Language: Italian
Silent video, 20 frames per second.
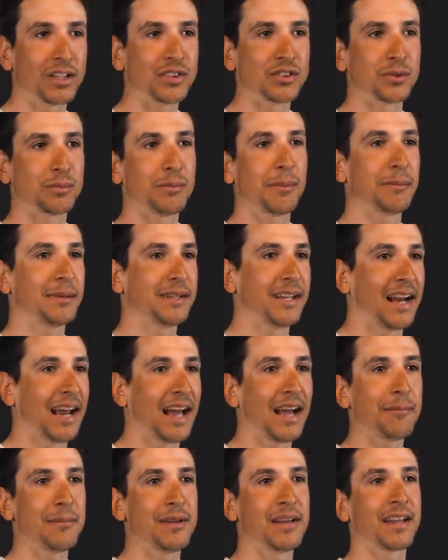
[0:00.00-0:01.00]
insomma
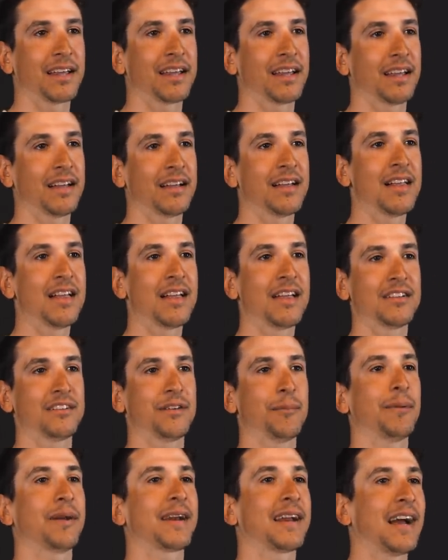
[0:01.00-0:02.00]
pedalabile, che
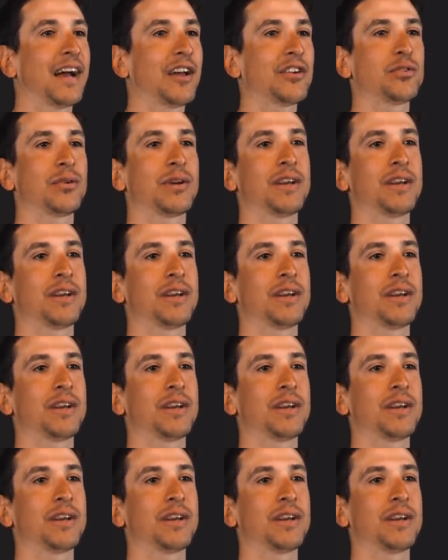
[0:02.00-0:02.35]
se per caso